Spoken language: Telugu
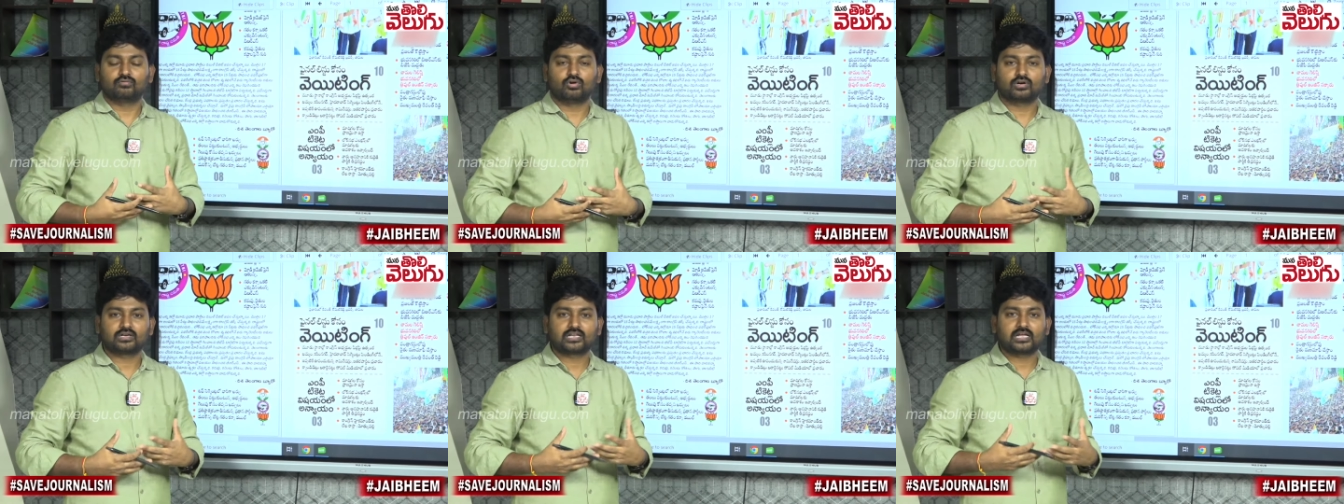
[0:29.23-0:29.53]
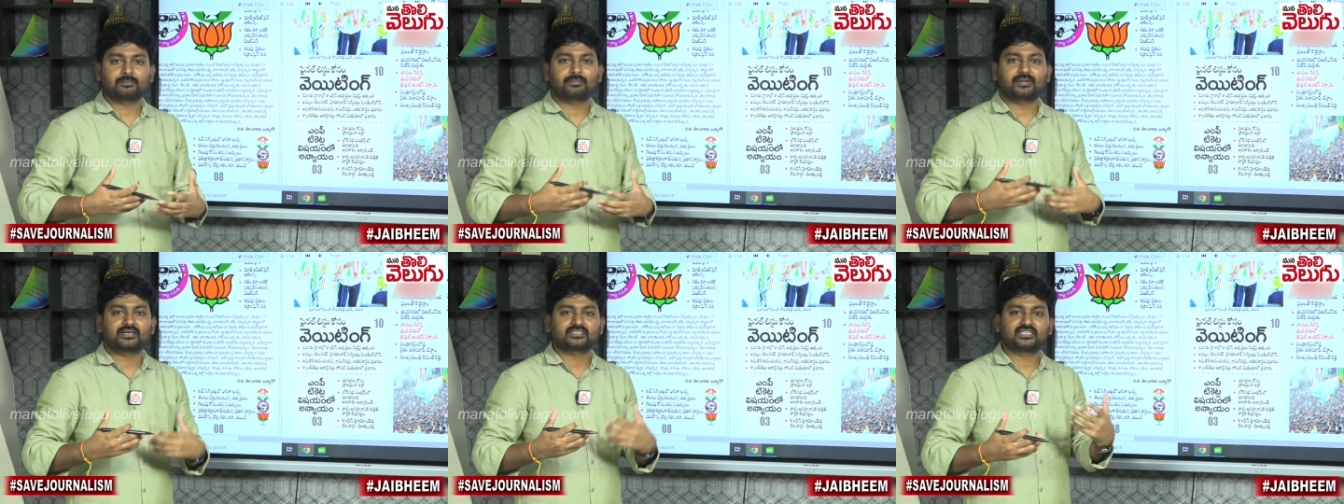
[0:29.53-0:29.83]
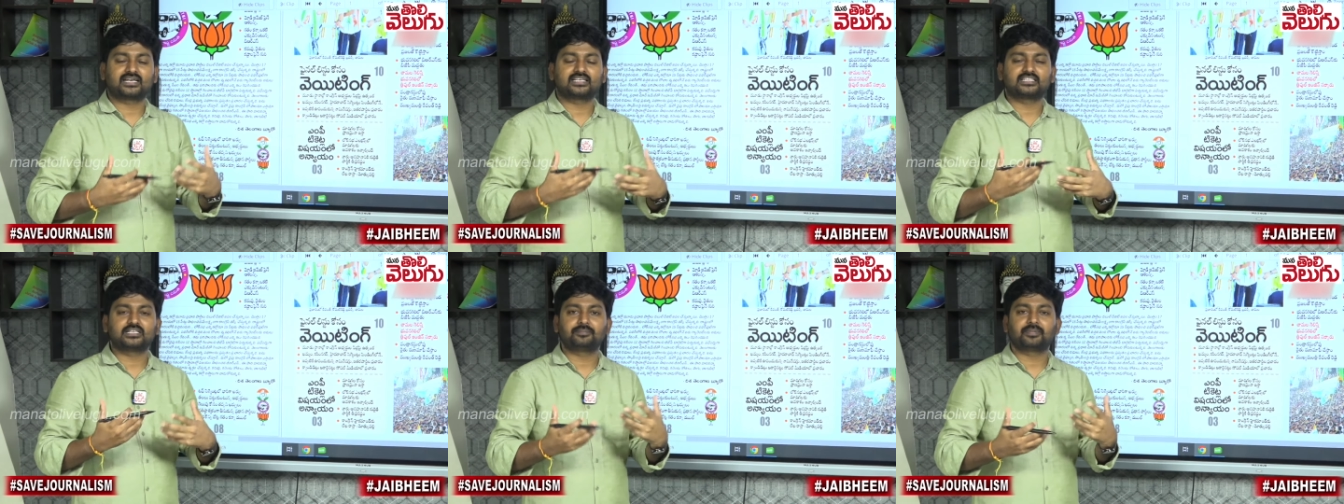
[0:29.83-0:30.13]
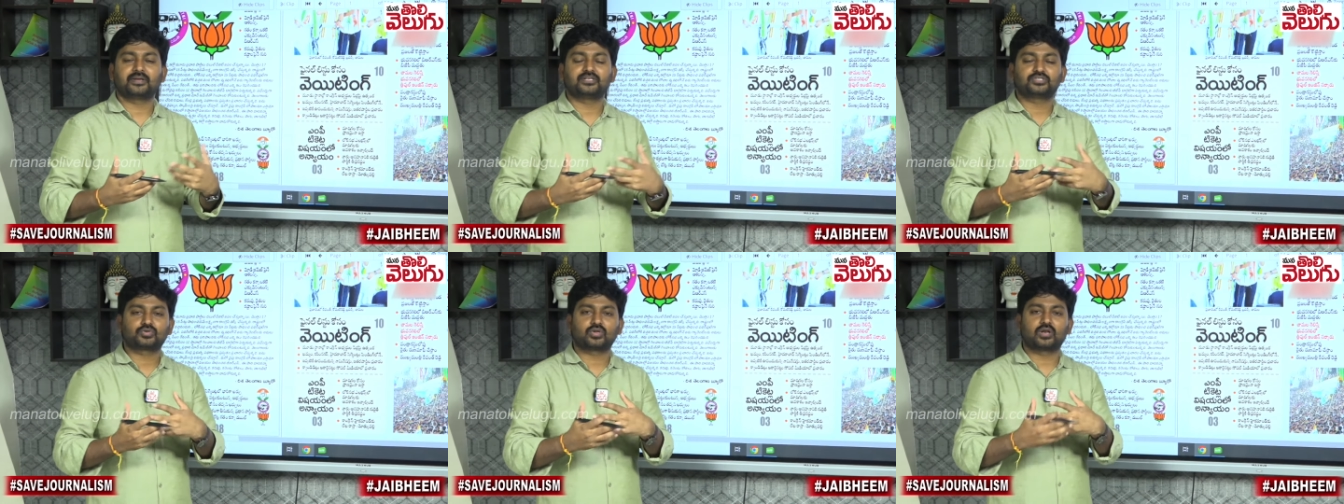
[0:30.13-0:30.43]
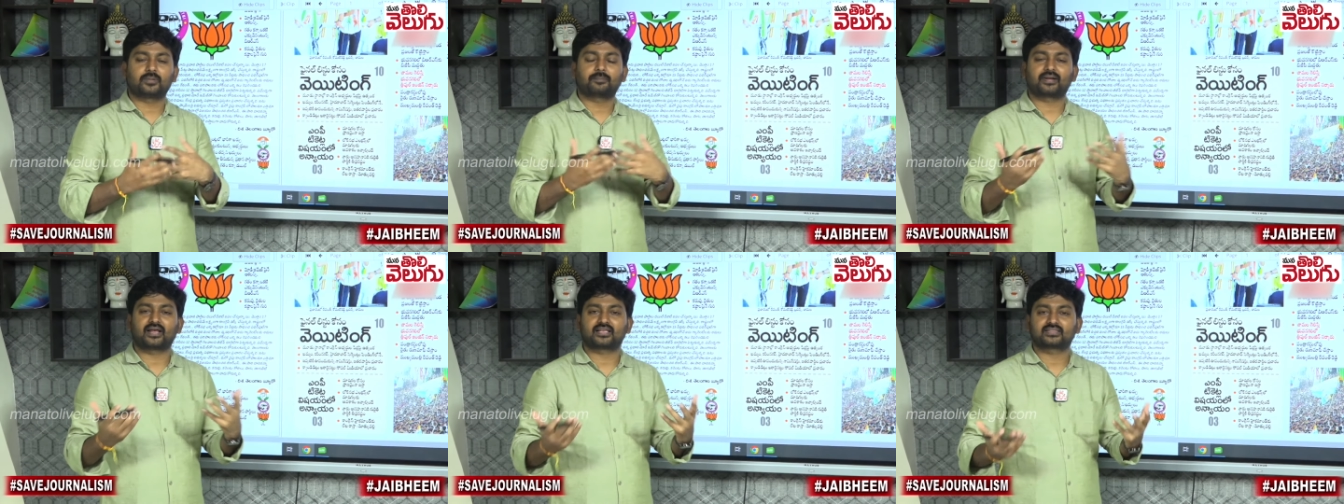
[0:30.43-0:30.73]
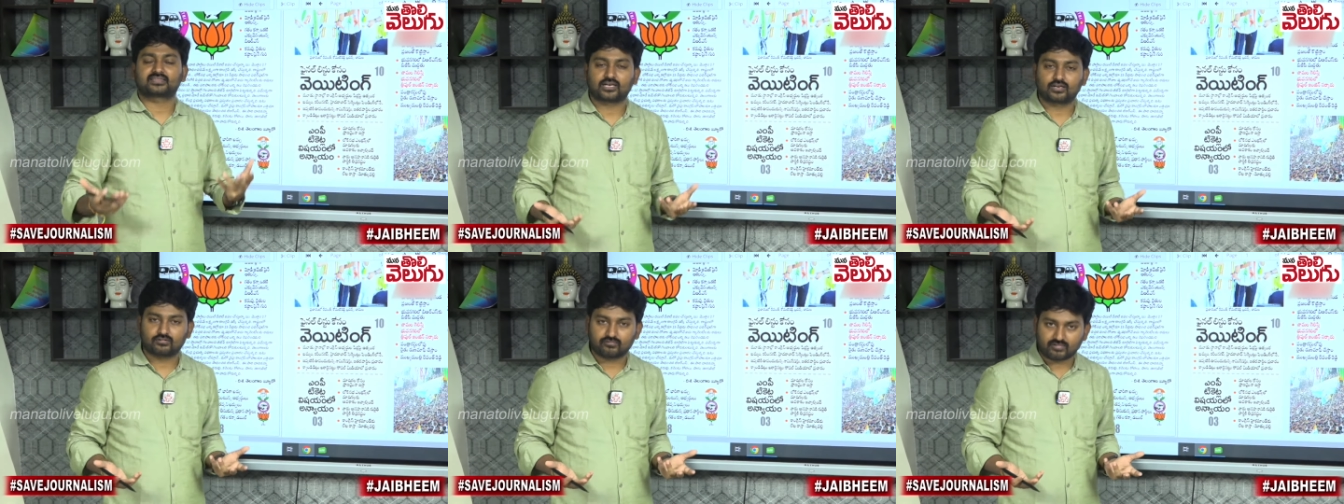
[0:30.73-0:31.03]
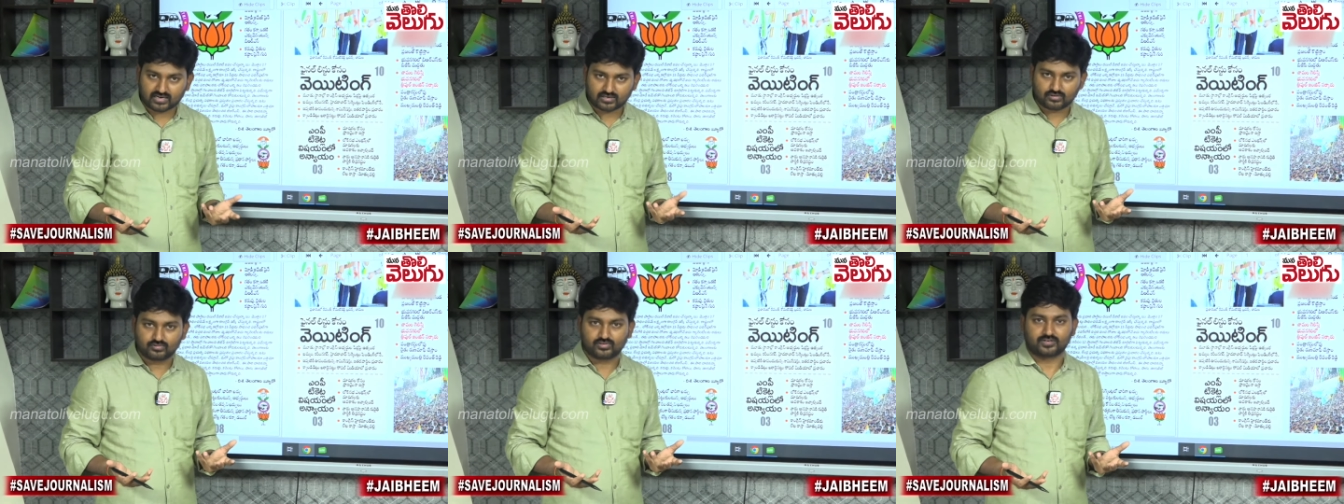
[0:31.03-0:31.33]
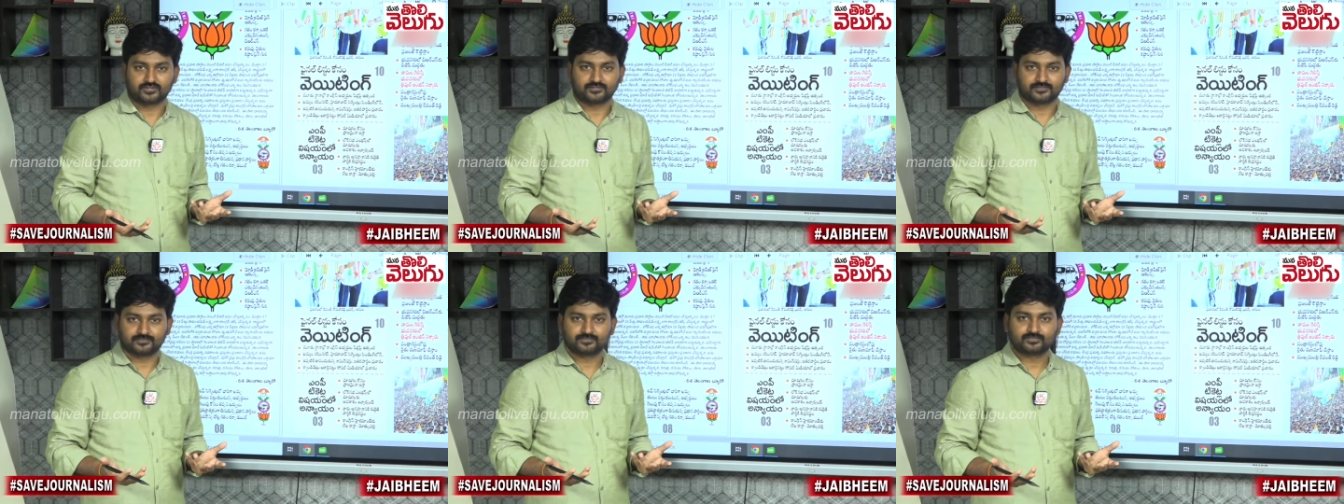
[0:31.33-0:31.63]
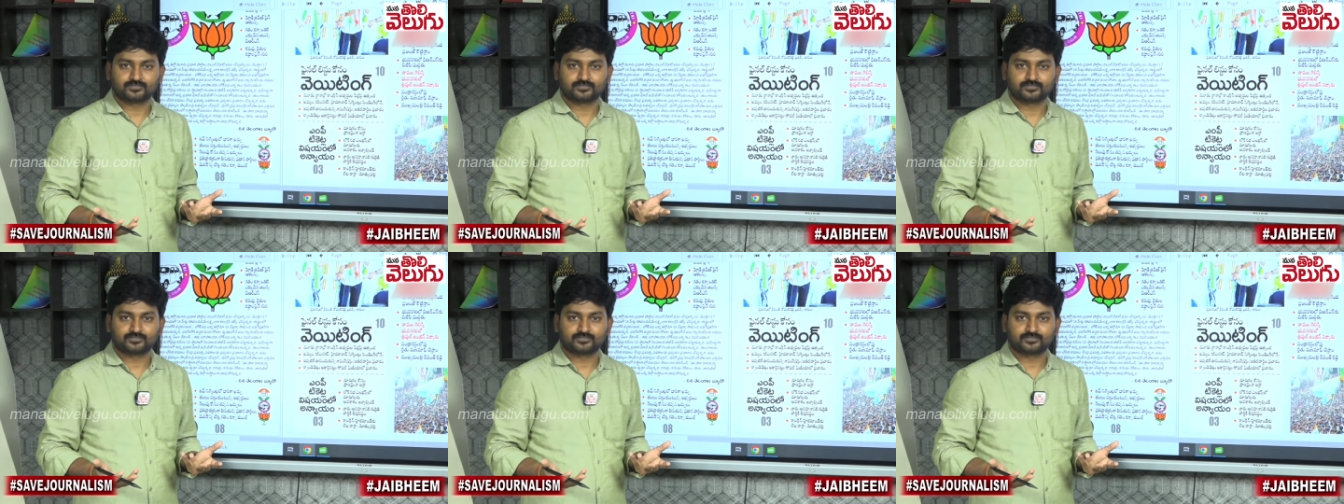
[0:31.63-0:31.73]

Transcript: ఓటింగ్ పర్సంటేజ్ని పెంచుకునే ప్రయత్నాల్లో వాళ్ళు ఉన్నారు